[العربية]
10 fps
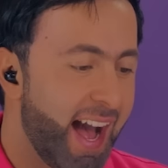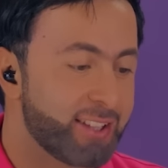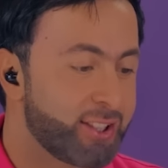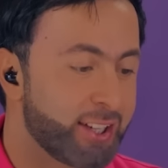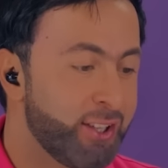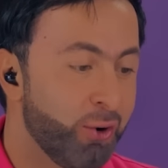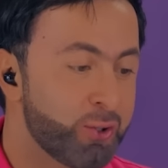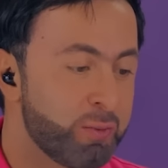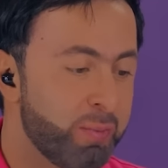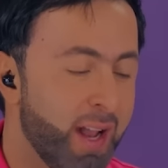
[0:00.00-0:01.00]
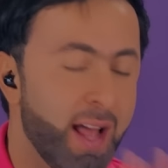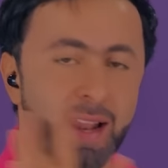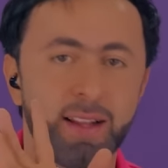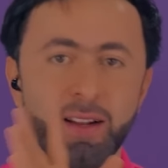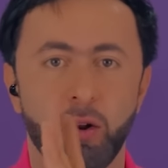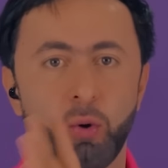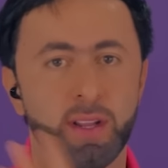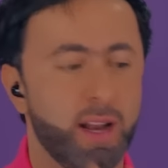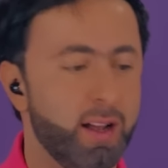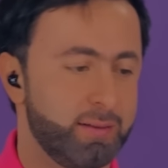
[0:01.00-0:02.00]
حشاشين اقسم بالله
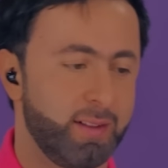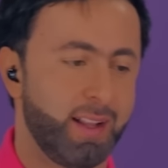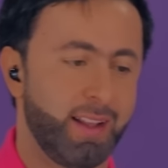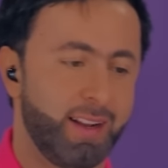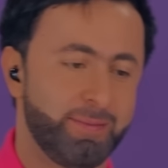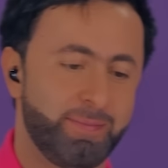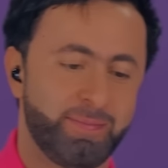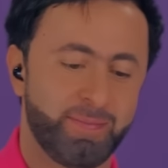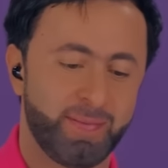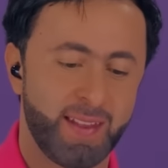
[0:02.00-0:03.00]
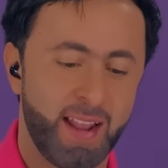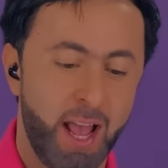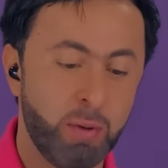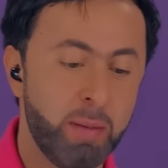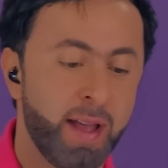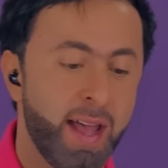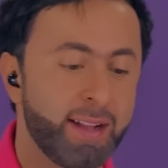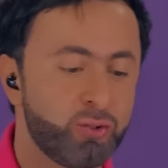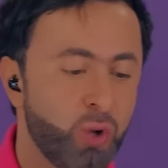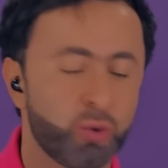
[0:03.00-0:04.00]
الاغنيه لا لا لا, لا. المهم
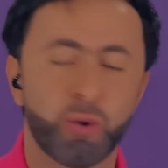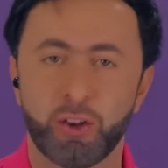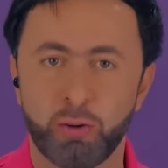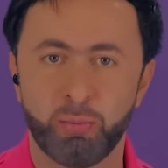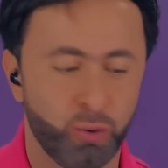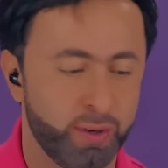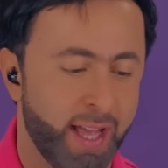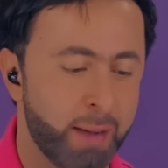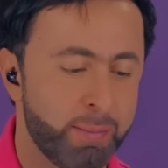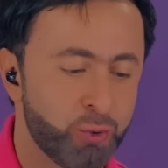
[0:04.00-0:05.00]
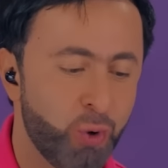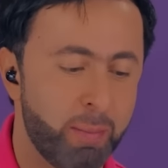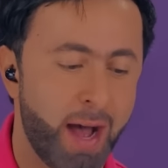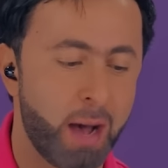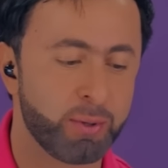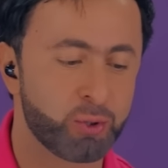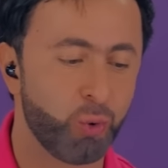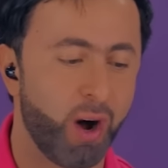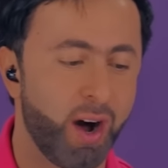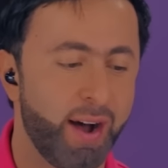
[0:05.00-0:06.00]
انتوا اعطونا رايكم بالاغنيه حبيتوها ما
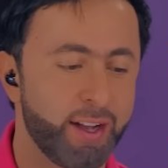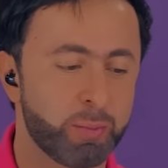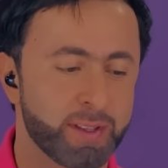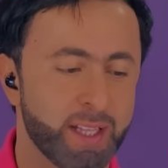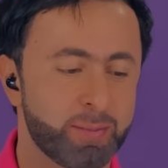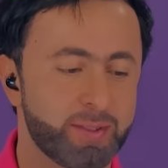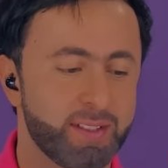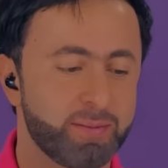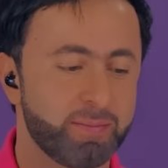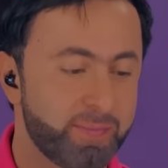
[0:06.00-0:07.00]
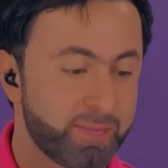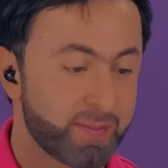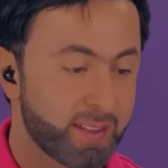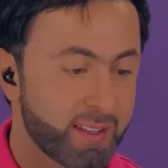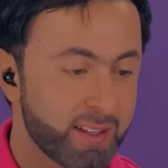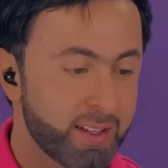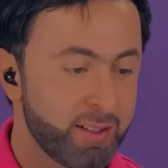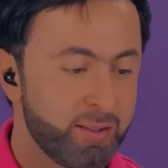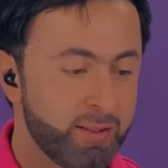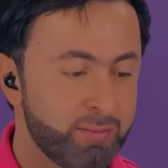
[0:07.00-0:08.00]
حبيتوها ايش بالضبط
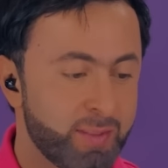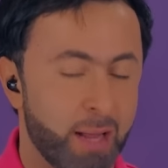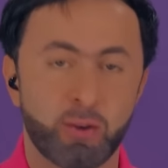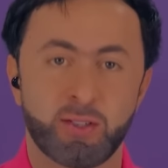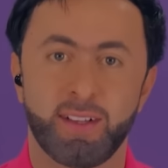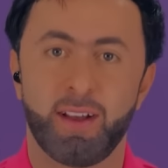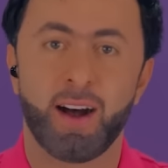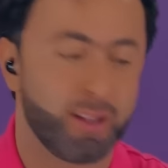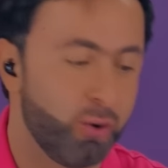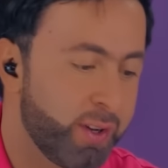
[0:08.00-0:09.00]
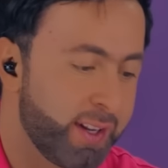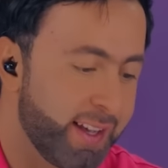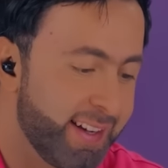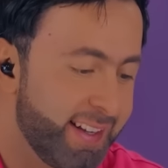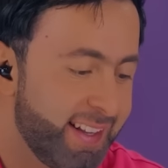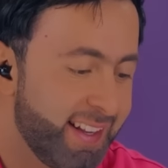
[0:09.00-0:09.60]
طلع بهم صديقات الاغنيه